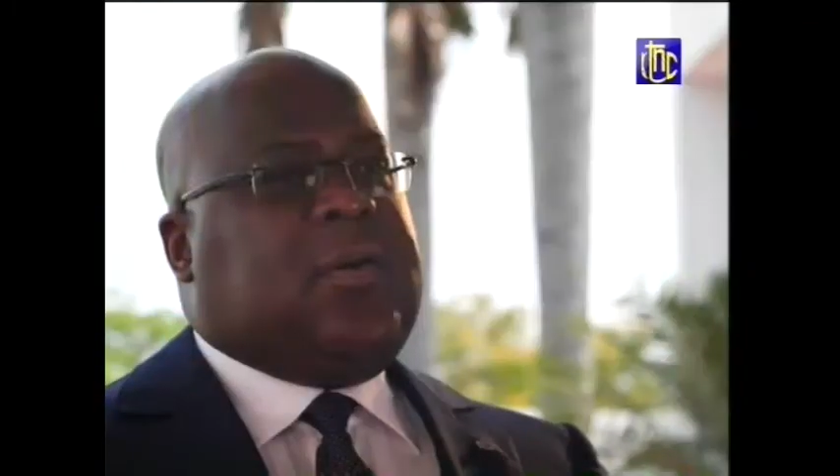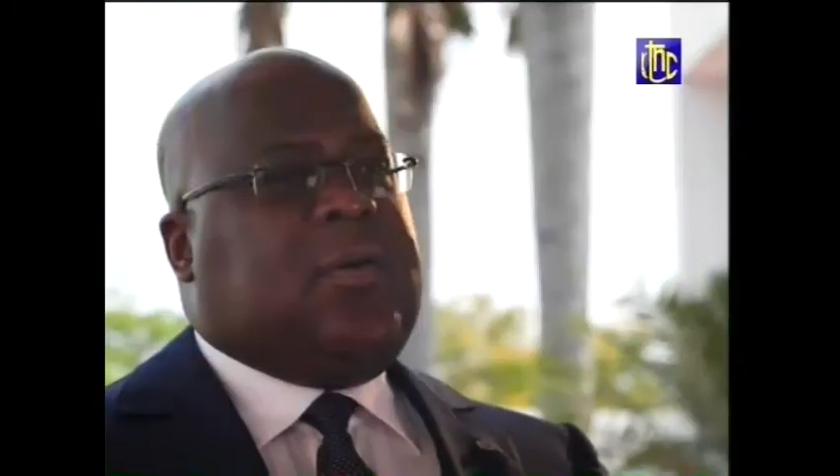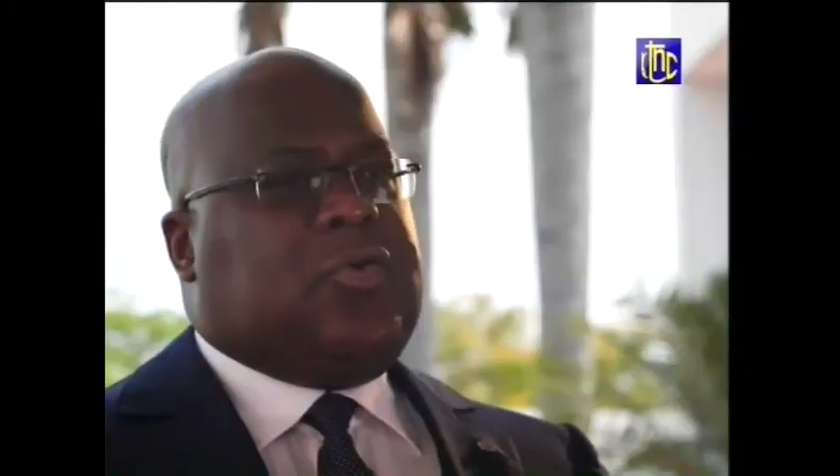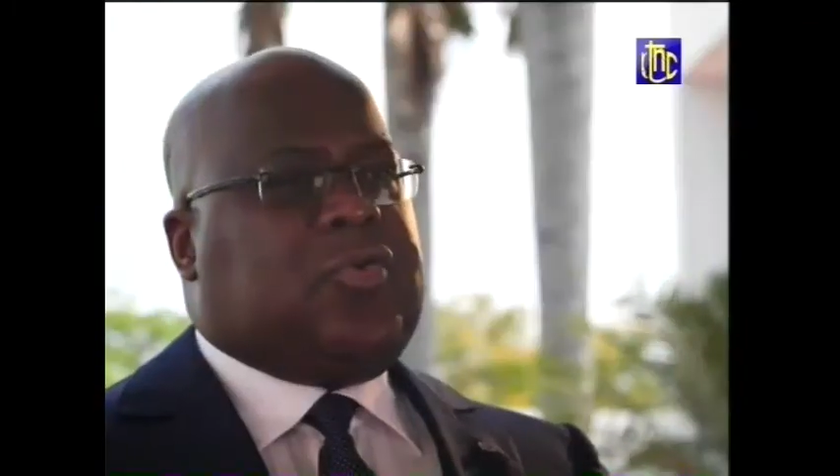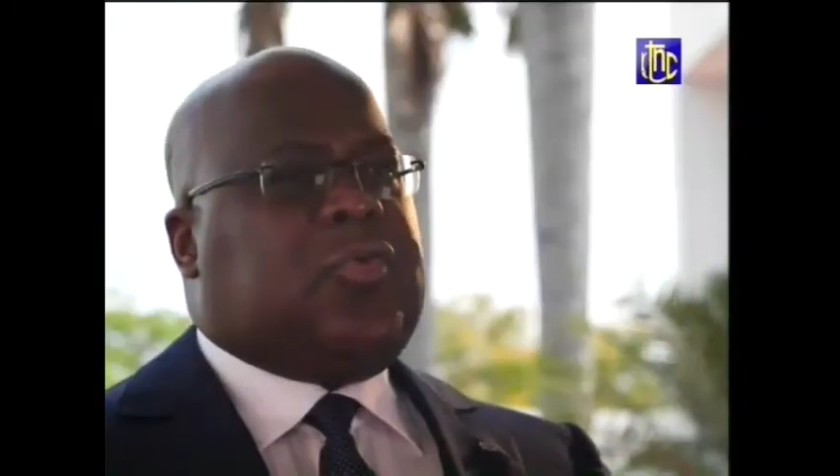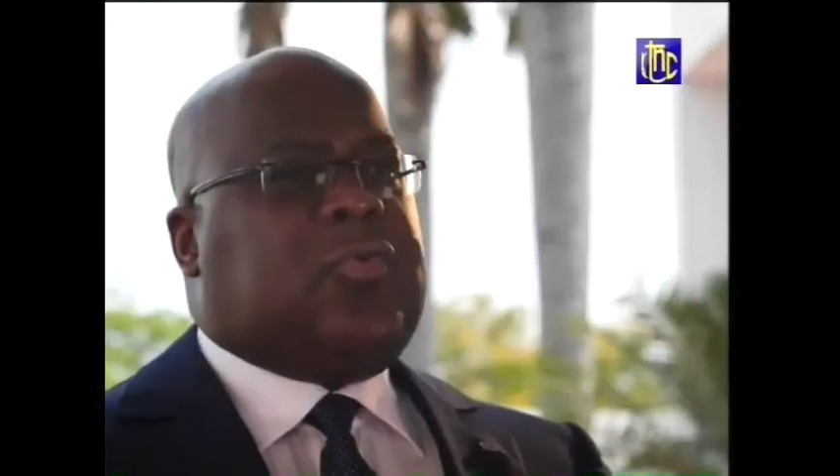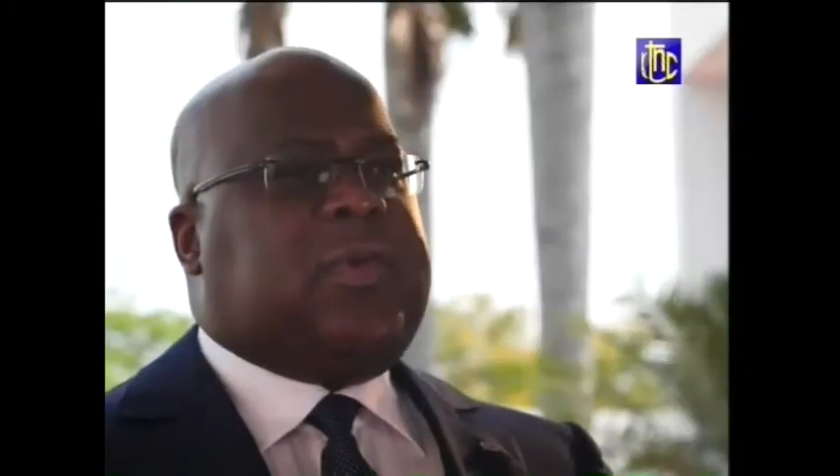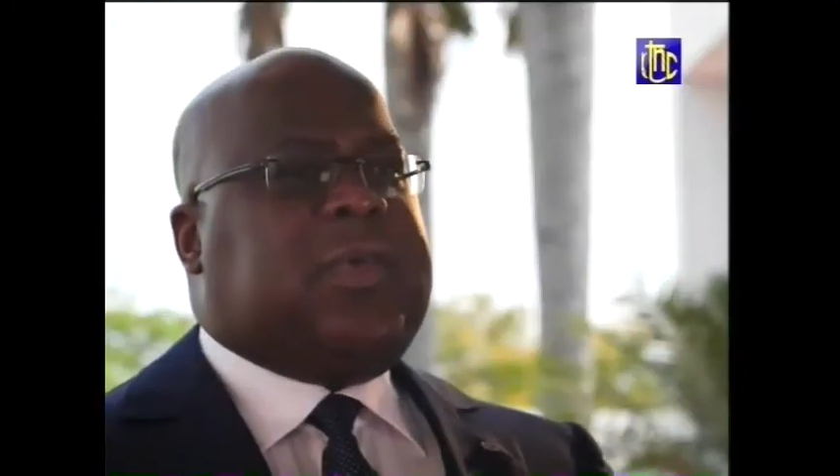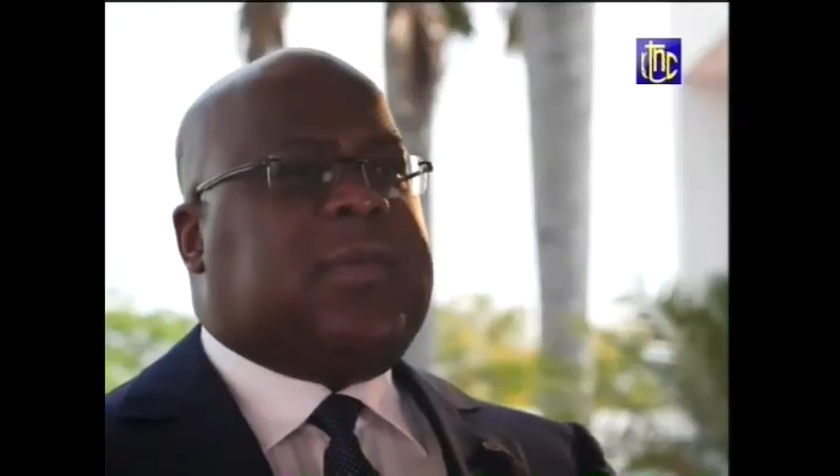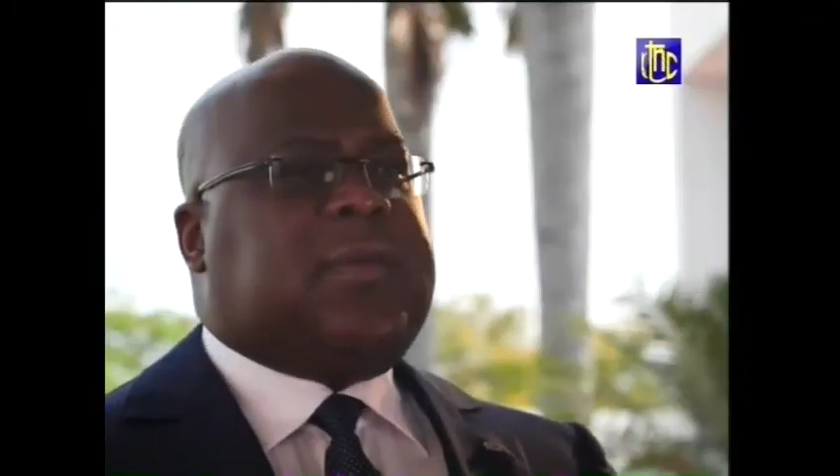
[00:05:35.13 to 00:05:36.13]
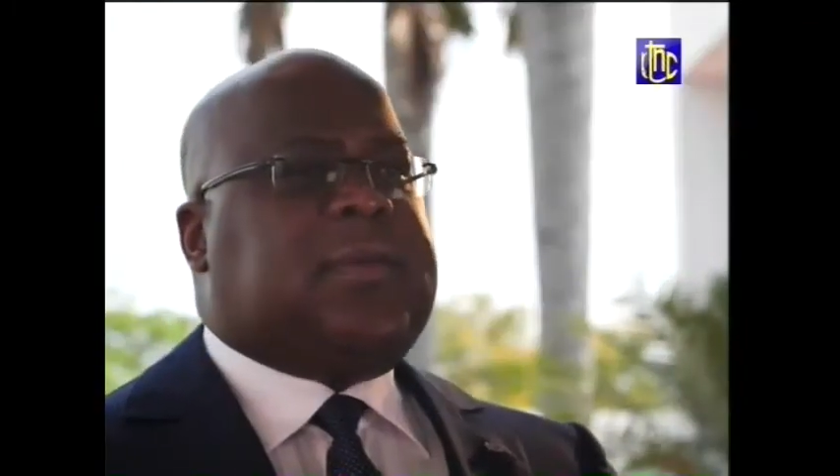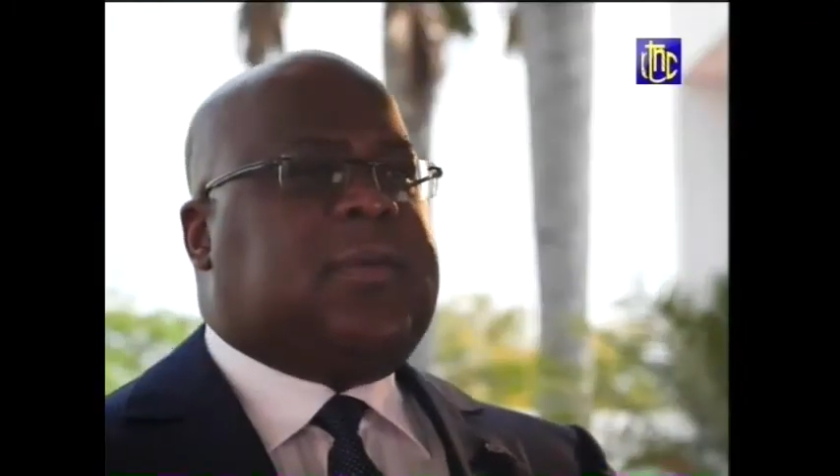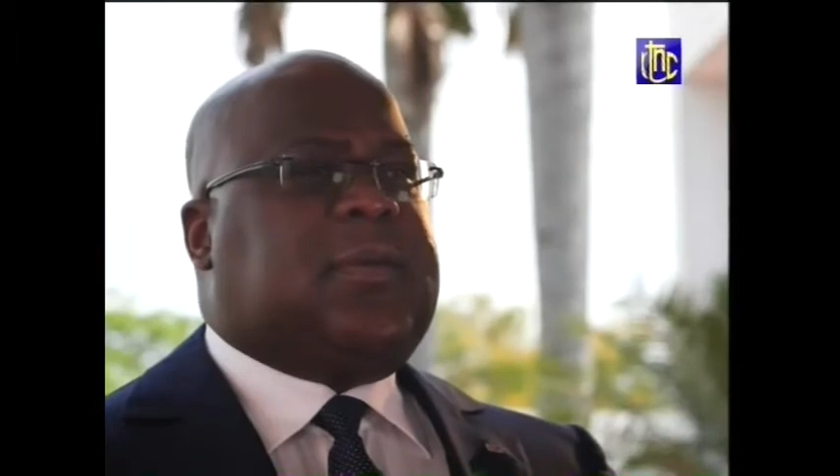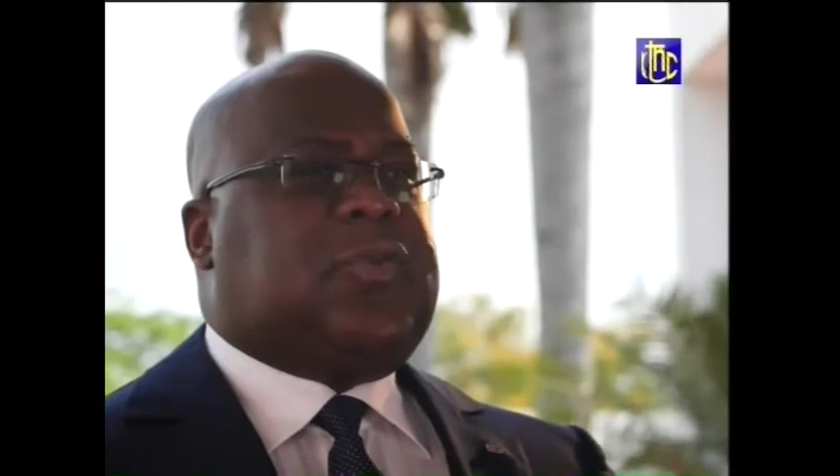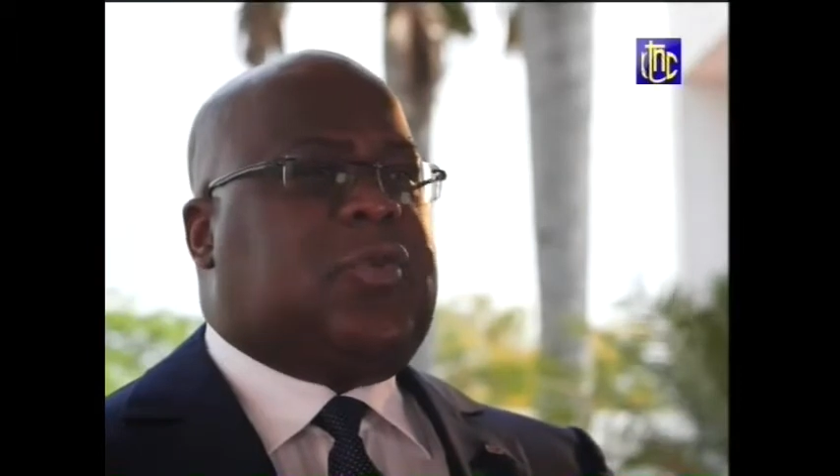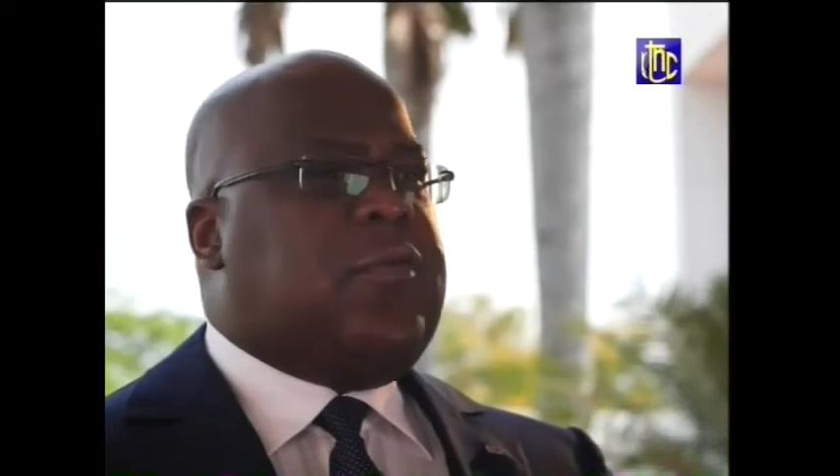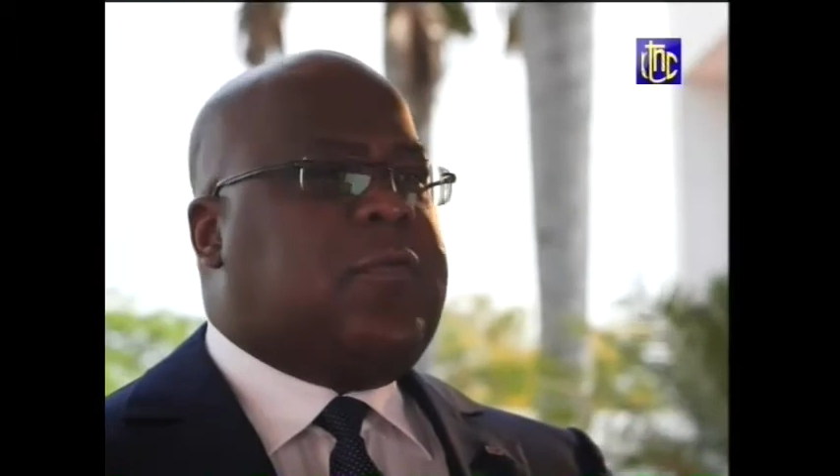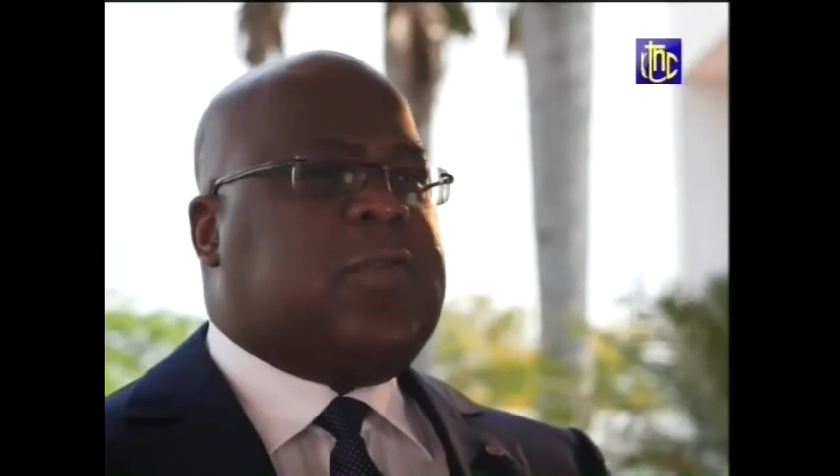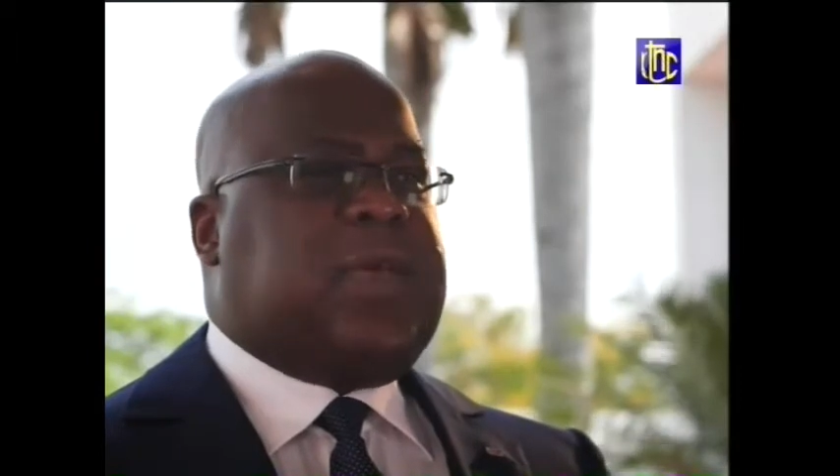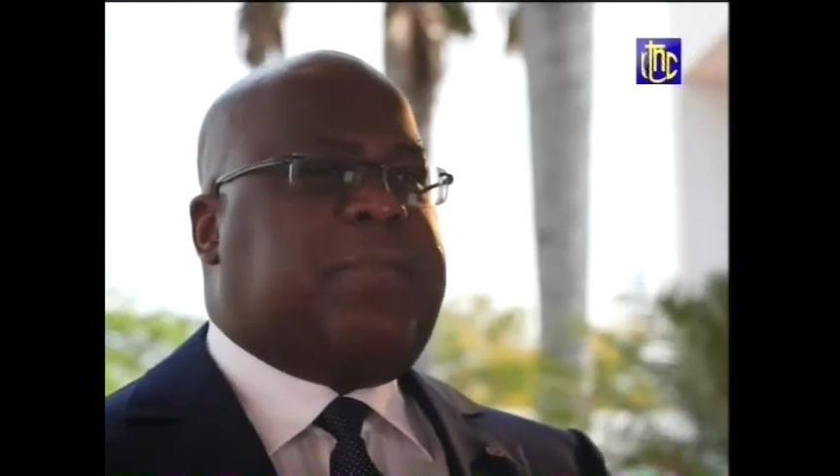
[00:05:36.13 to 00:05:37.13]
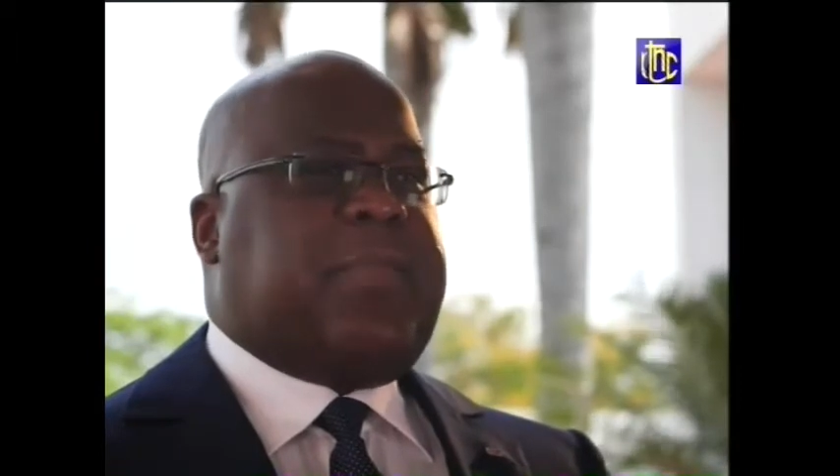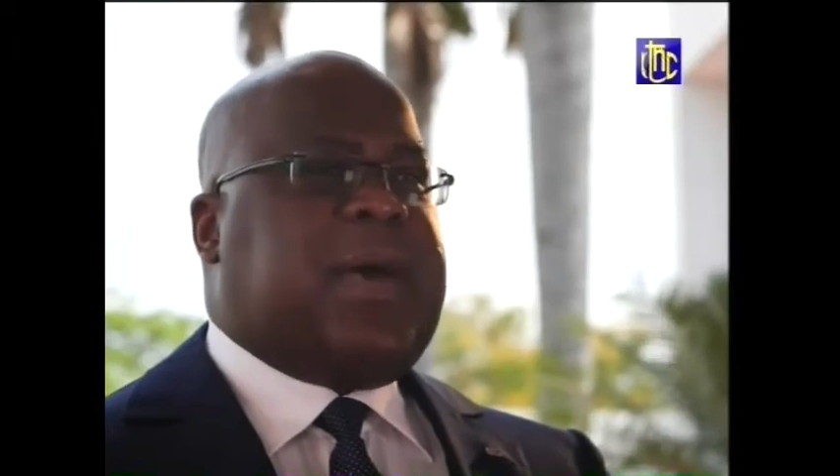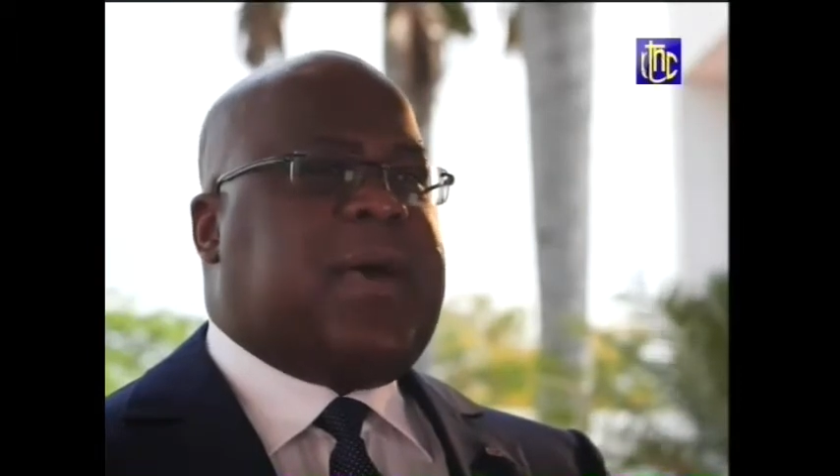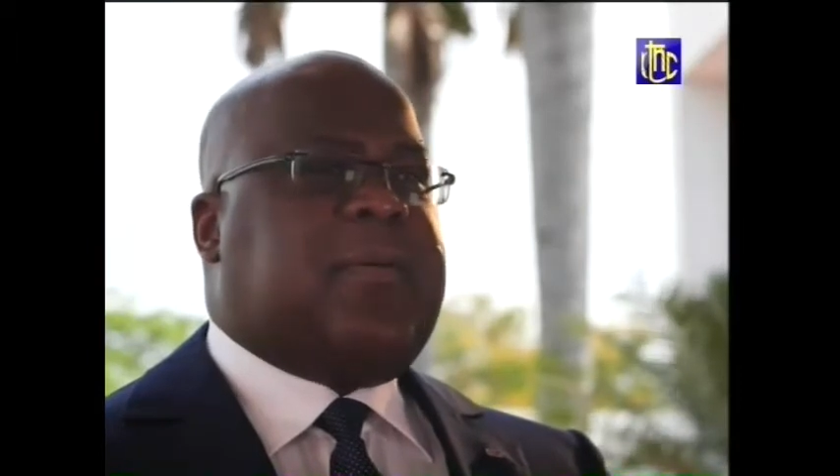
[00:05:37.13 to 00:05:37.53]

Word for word: Aujourd'hui, je ne voudrais pas